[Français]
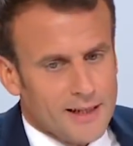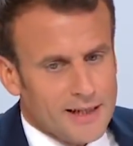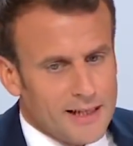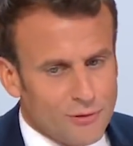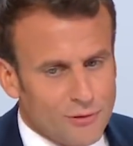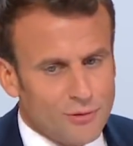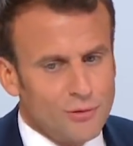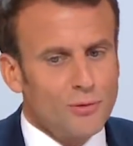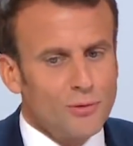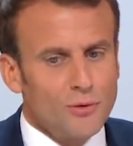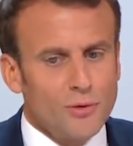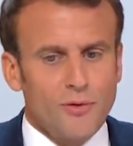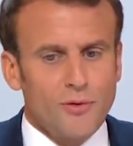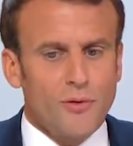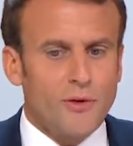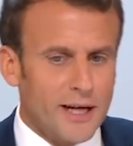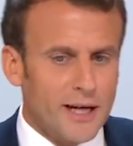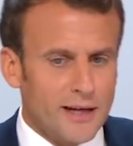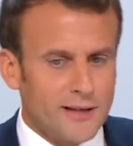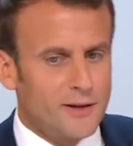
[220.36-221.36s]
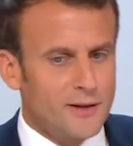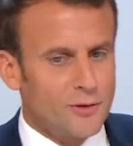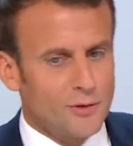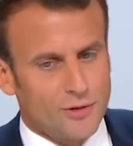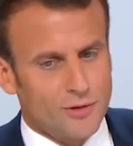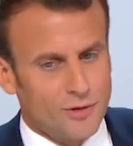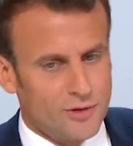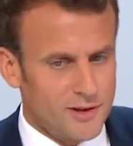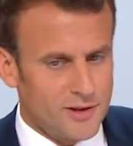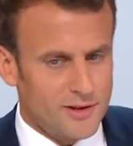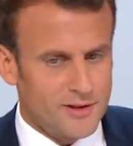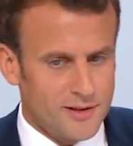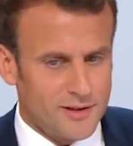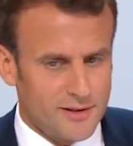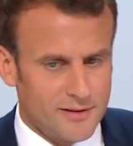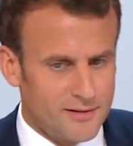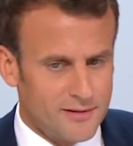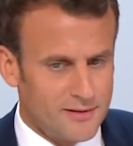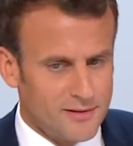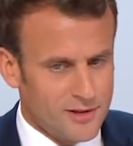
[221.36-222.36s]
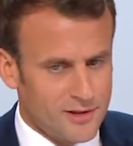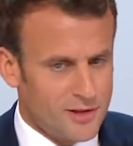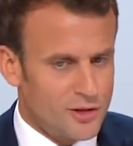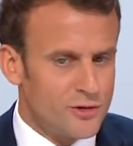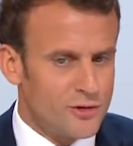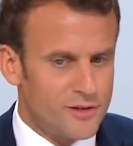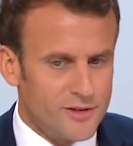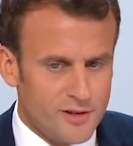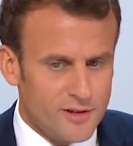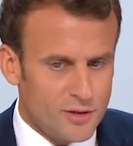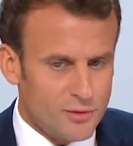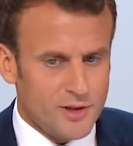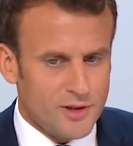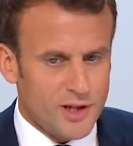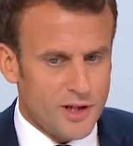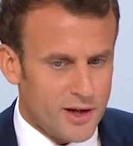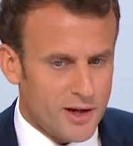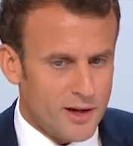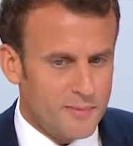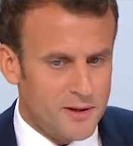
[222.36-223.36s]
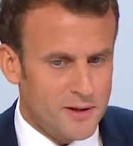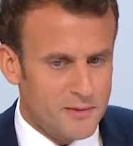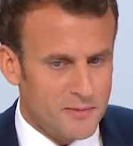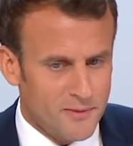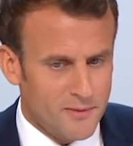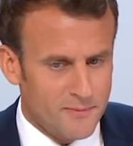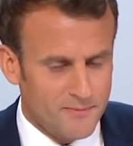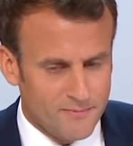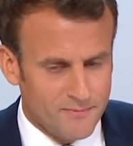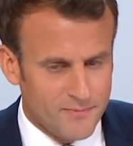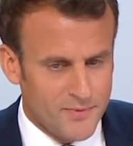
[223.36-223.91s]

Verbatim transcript: Là-dessus, nous devons regarder notre société. Je le disais tout à l'heure rapidement.